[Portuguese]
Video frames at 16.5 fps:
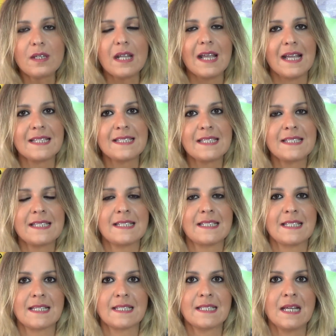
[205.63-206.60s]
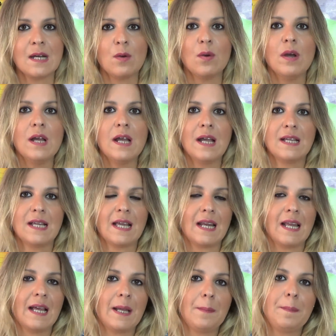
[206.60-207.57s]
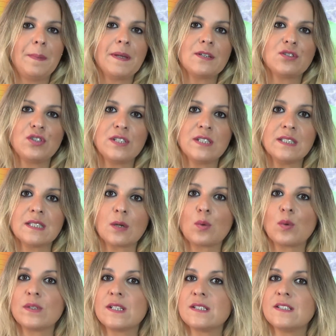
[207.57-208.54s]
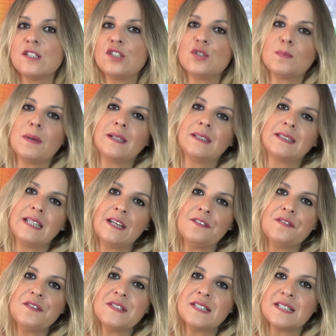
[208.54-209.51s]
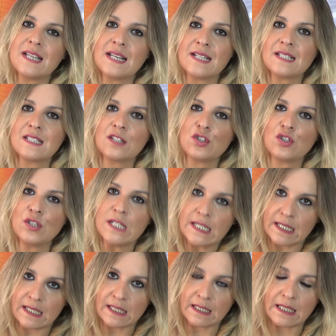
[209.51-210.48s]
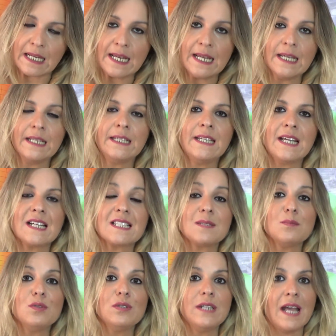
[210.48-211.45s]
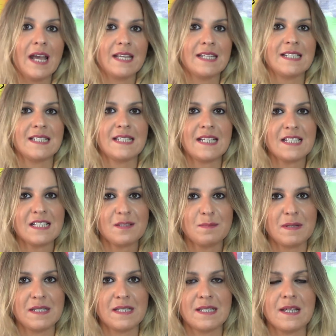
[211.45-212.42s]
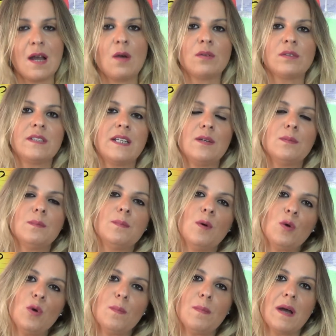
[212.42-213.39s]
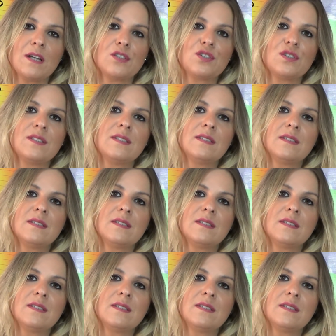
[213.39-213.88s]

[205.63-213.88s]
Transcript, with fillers: essa sensação ela é perdida quando existe uma deficiência de yin. E as mulheres, em especial, têm um pouco mais de